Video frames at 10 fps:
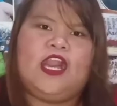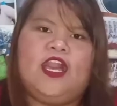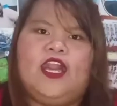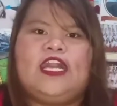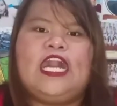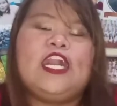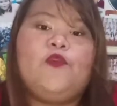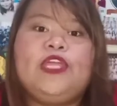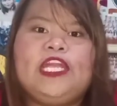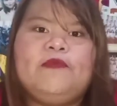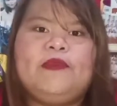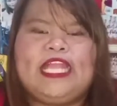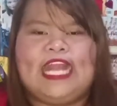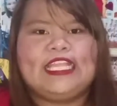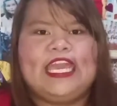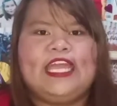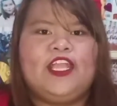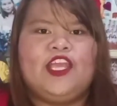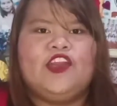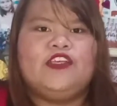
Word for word: uh, gagawin na naman natin.